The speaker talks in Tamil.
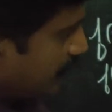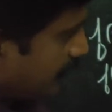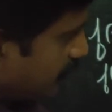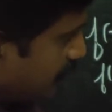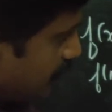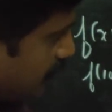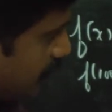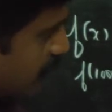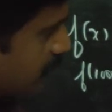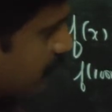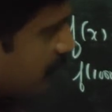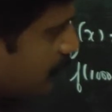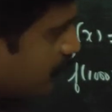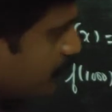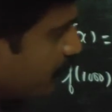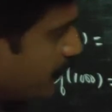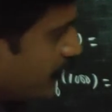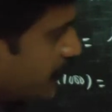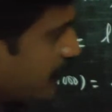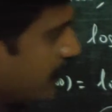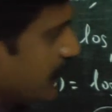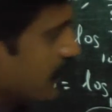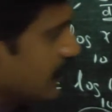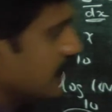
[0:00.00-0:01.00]
இதை எடுத்துன்னு
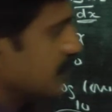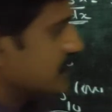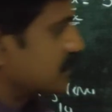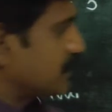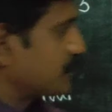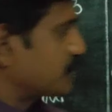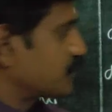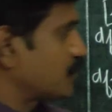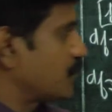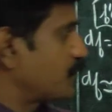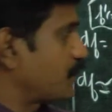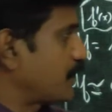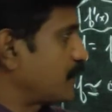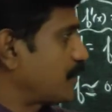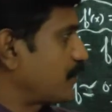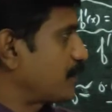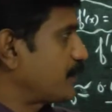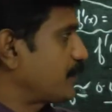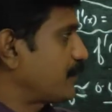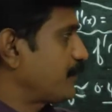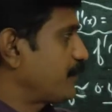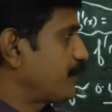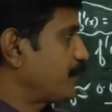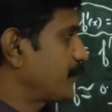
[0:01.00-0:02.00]
போயிட்டு நீங்கள் சப்ஸ்டியூட்
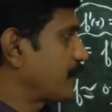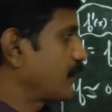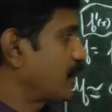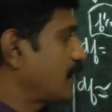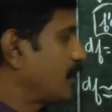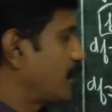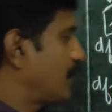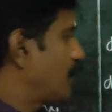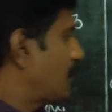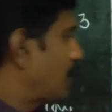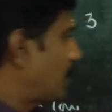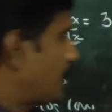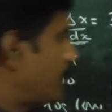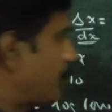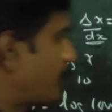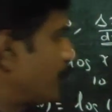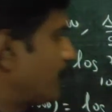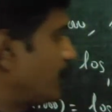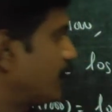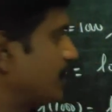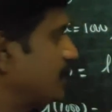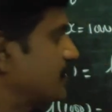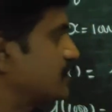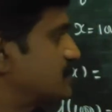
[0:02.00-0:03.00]
பண்ணணும்
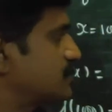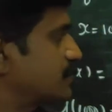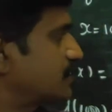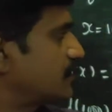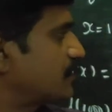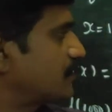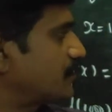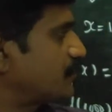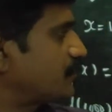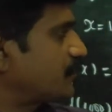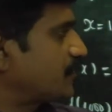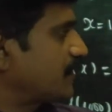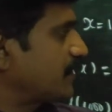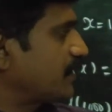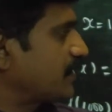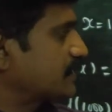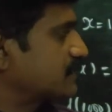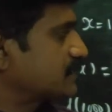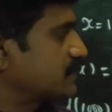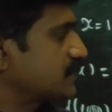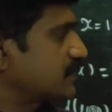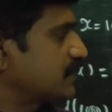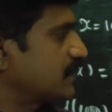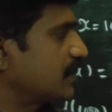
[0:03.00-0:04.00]
அப்போது இன்ஸ்டெட் ஆஃப்
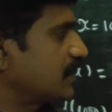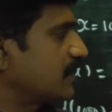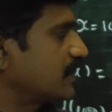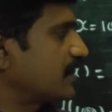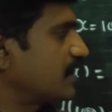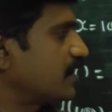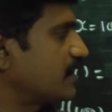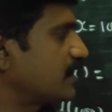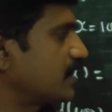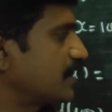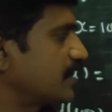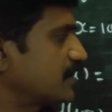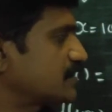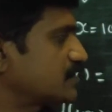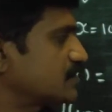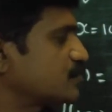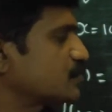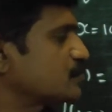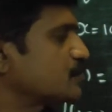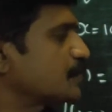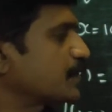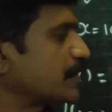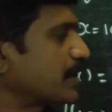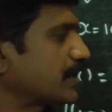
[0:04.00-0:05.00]
டிஎக்ஸுக்கு தான் நீங்கள் டெல்டா எக்ஸ்
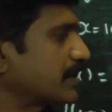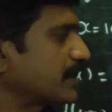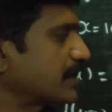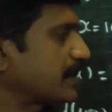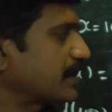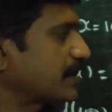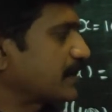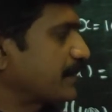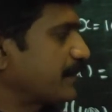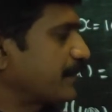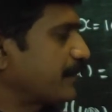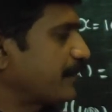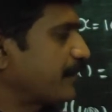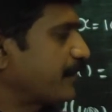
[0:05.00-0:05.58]
யூஸ் பண்ணியிருக்கீங்க